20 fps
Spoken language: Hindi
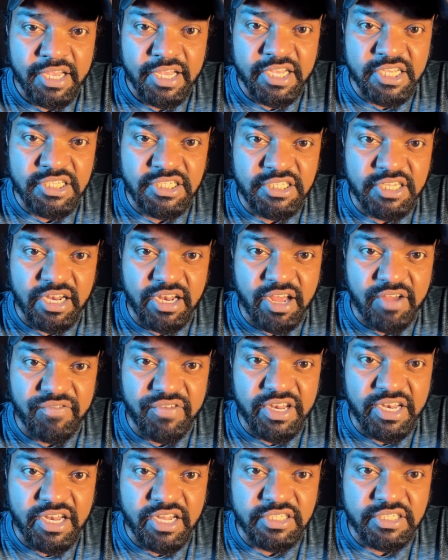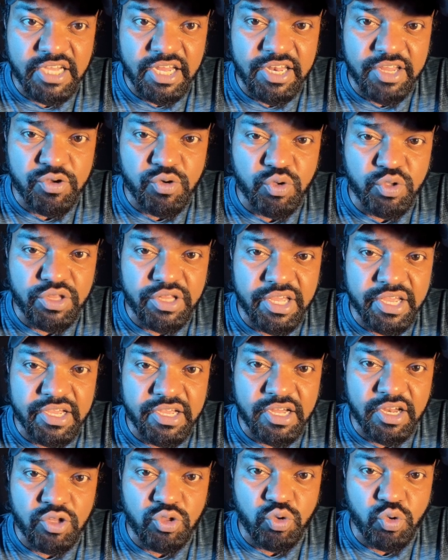इस डरावने नज़ारे को
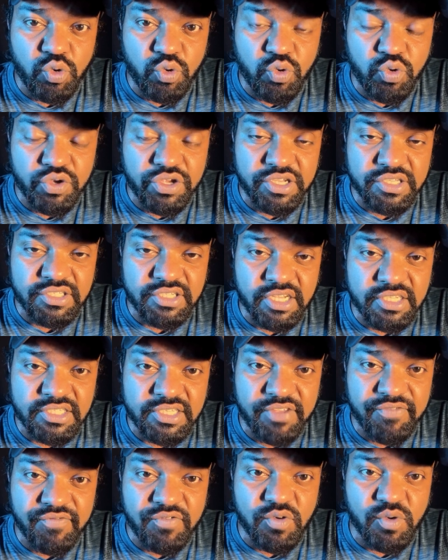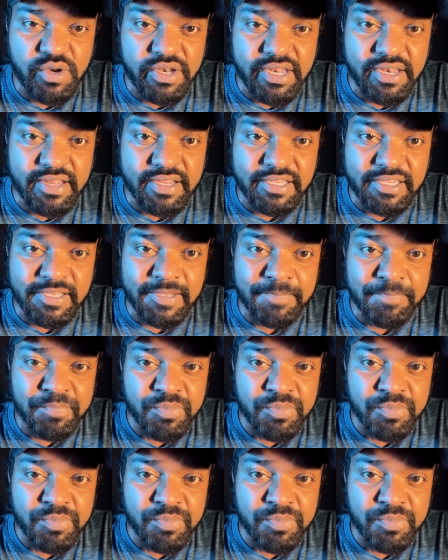देखकर दोनों की सांसें फूलने लगी